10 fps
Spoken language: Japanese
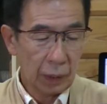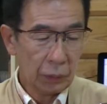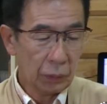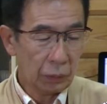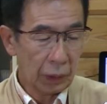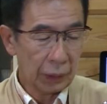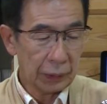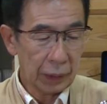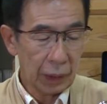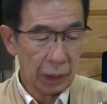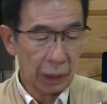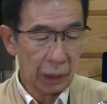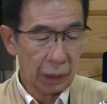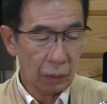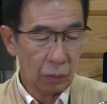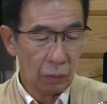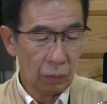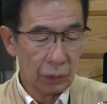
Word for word: というような感じで、えー、